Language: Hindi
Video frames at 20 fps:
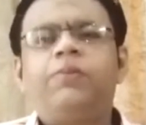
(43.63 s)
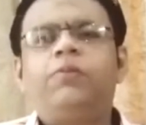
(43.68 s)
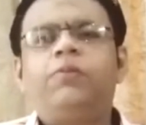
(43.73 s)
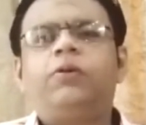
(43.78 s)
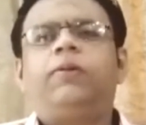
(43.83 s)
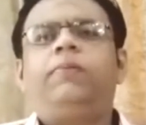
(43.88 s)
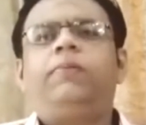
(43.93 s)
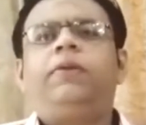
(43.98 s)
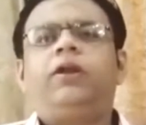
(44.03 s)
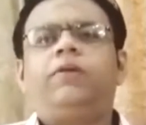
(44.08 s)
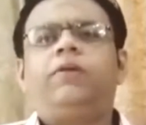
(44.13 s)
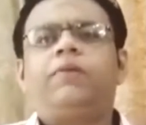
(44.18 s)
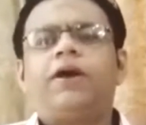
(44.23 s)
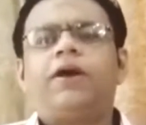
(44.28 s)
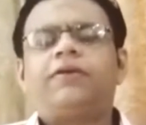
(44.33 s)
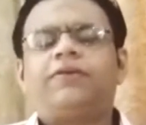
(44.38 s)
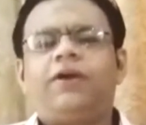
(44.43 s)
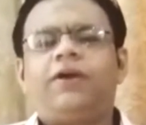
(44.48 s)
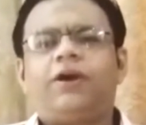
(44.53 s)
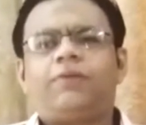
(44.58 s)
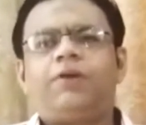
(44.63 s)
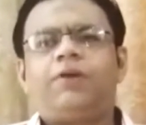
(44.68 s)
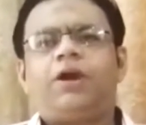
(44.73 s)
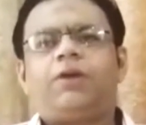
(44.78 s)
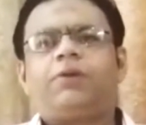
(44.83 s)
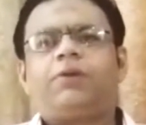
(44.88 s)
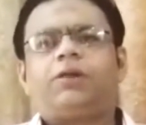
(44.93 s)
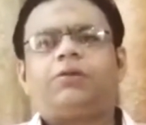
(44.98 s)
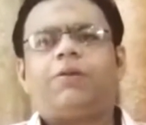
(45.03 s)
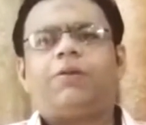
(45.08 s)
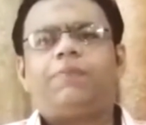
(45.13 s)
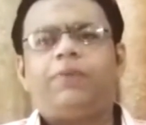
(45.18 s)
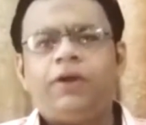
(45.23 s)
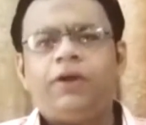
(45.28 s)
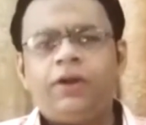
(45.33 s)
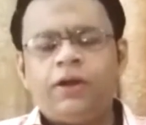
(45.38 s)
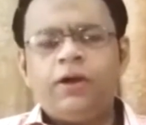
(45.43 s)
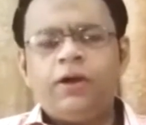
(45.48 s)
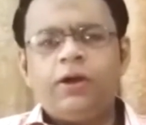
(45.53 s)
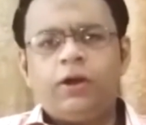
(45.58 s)
मुस्लिम लीग नवाज के हक में एक मरतबा
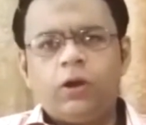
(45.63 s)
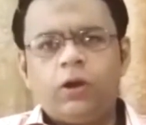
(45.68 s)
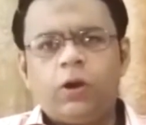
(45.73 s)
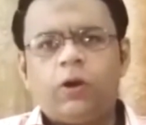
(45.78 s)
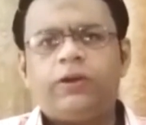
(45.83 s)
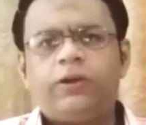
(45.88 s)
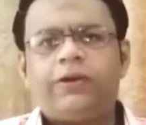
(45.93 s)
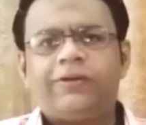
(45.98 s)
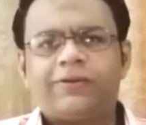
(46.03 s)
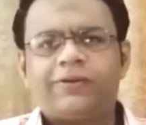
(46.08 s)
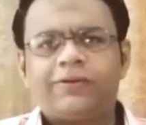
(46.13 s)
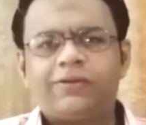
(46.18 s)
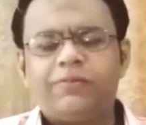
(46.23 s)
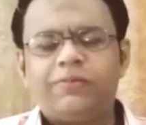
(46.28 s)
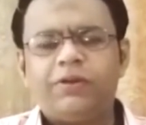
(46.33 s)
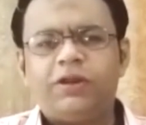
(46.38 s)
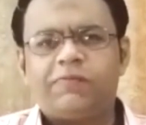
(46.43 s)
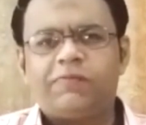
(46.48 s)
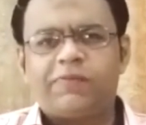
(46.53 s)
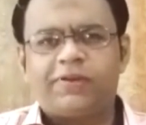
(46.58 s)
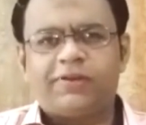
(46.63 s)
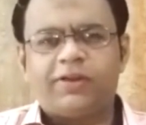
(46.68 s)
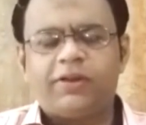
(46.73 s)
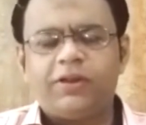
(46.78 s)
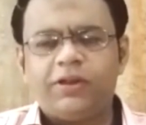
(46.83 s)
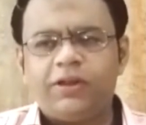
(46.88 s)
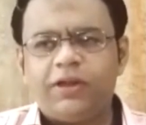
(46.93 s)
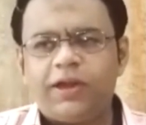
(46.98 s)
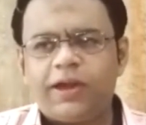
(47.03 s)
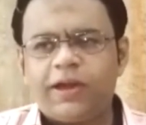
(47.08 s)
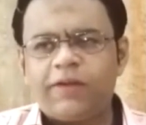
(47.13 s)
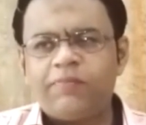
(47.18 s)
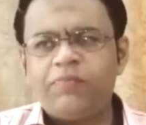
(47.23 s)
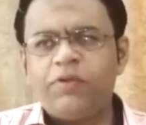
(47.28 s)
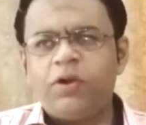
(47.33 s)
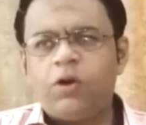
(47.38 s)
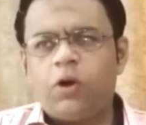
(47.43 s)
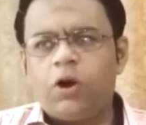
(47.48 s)
फिर लाहौर की सरजमीन ने फैसला दे दिया है